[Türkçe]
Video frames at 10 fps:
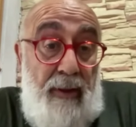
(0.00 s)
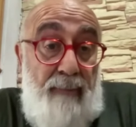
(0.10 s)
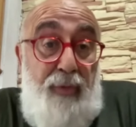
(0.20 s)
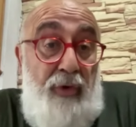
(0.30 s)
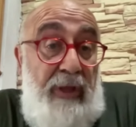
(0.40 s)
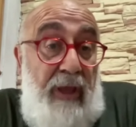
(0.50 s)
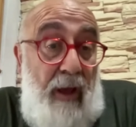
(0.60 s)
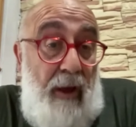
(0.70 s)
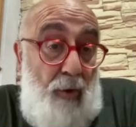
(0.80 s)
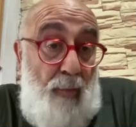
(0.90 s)
Bu iki
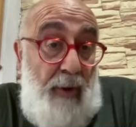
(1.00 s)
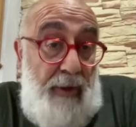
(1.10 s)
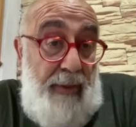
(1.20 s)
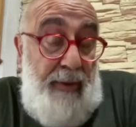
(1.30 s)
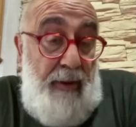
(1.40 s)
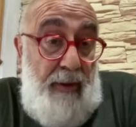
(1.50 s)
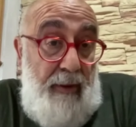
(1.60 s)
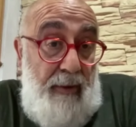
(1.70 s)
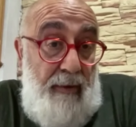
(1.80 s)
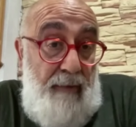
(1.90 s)
argümanın da
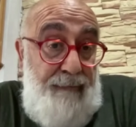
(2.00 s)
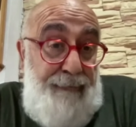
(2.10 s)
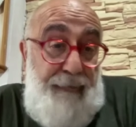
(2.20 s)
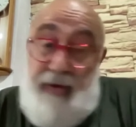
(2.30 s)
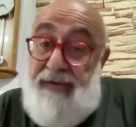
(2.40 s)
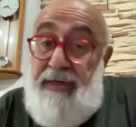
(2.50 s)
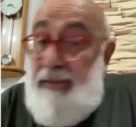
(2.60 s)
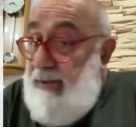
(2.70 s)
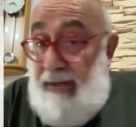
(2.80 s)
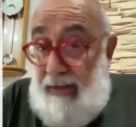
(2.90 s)

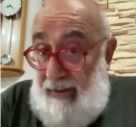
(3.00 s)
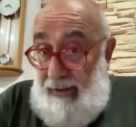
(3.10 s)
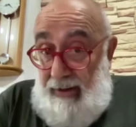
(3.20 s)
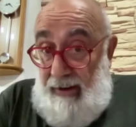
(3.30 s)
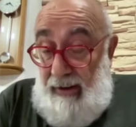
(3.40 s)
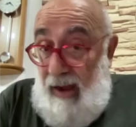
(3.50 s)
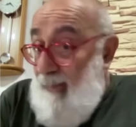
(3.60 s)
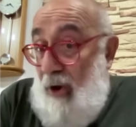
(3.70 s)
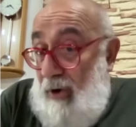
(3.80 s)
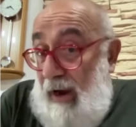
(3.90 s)
feci şekilde
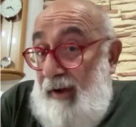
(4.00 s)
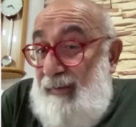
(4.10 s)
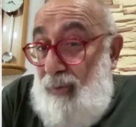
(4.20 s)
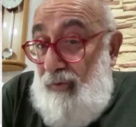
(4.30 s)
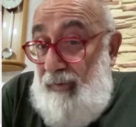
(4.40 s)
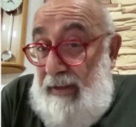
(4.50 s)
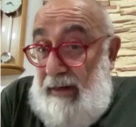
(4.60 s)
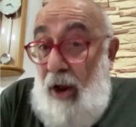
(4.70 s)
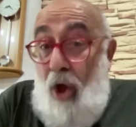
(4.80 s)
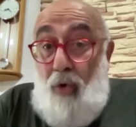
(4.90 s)
ama öyle az buz
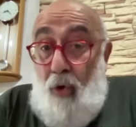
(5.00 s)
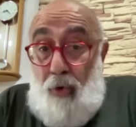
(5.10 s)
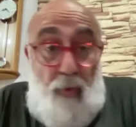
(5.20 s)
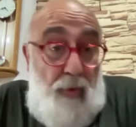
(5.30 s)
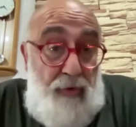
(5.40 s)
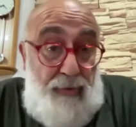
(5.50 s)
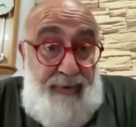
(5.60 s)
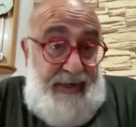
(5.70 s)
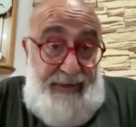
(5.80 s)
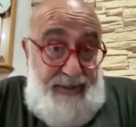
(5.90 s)
değil, korkunç
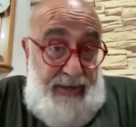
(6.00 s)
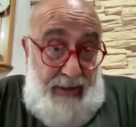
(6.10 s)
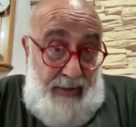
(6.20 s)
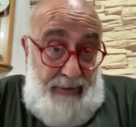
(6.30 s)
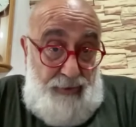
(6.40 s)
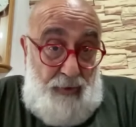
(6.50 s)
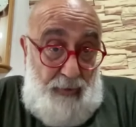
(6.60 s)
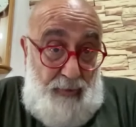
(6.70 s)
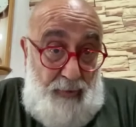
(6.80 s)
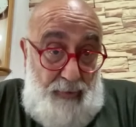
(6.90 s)
bir şekilde yanlış
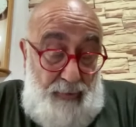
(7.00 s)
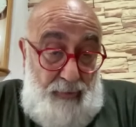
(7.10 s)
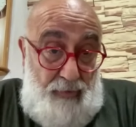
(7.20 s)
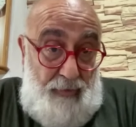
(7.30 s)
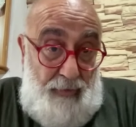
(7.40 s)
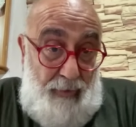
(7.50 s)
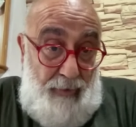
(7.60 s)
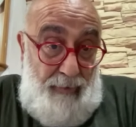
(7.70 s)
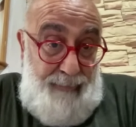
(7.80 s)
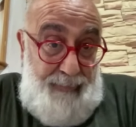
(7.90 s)
olduğunu
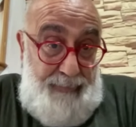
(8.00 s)
düşünüyorum.